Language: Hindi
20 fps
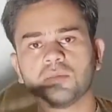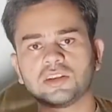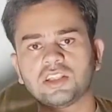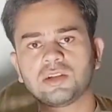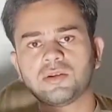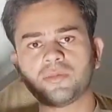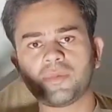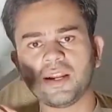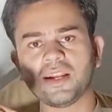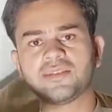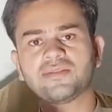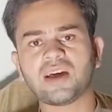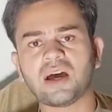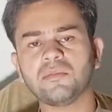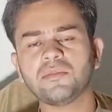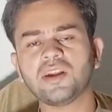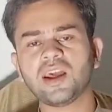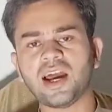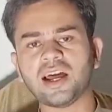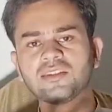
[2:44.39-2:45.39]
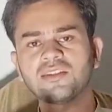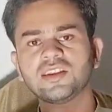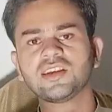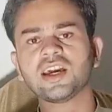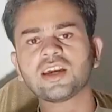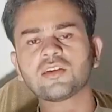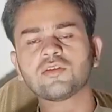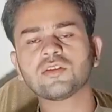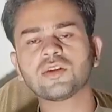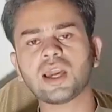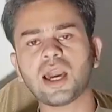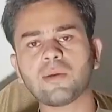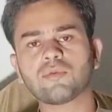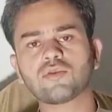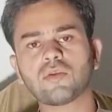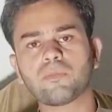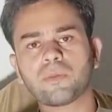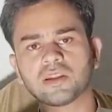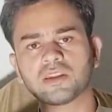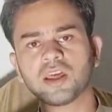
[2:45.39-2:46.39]
मतलब हमारे सामने आती है क्योंकि
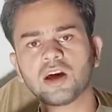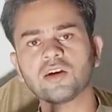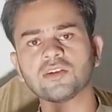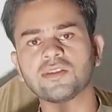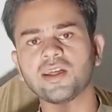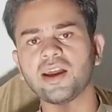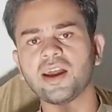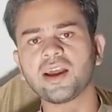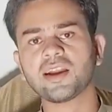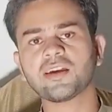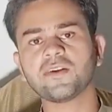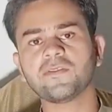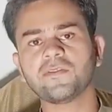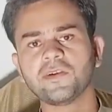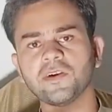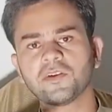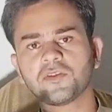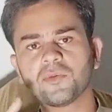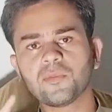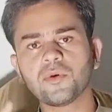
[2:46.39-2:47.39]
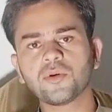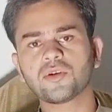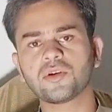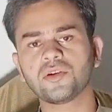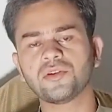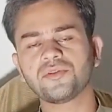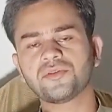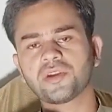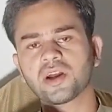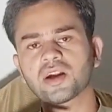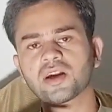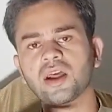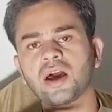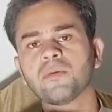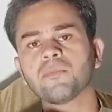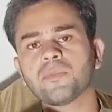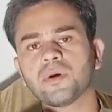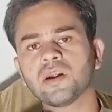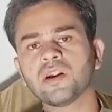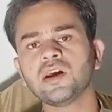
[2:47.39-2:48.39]
आपको पता होता है कि फेसबुक
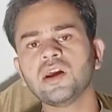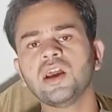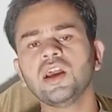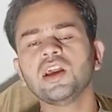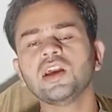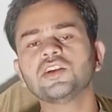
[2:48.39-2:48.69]
इंस्टाग्राम पर